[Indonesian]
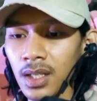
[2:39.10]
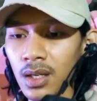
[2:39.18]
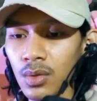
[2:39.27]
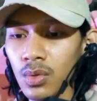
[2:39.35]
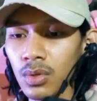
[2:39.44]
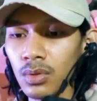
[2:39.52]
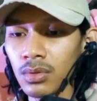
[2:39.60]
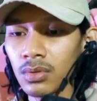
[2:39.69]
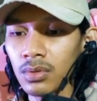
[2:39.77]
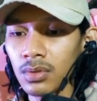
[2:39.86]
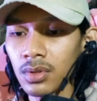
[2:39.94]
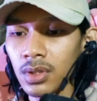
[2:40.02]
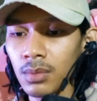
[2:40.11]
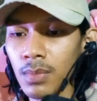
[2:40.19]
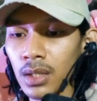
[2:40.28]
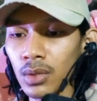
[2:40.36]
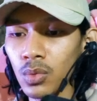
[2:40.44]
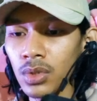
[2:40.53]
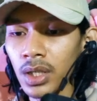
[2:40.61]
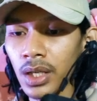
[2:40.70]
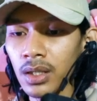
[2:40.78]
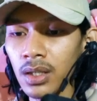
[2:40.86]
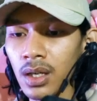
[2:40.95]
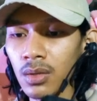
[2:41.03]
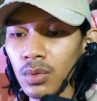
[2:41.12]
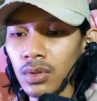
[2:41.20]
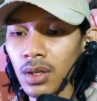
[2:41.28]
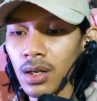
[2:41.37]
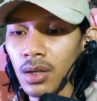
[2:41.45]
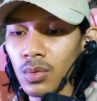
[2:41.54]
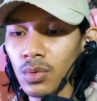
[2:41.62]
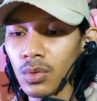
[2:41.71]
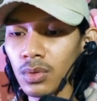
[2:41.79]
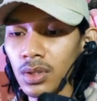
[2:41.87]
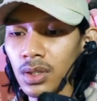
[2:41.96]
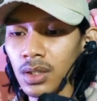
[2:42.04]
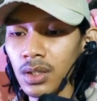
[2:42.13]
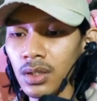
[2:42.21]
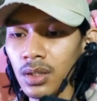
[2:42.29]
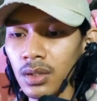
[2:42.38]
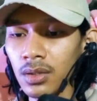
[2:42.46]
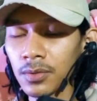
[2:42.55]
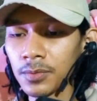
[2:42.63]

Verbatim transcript: Aduh. Batunya kayaknya aku terlalu ini deh.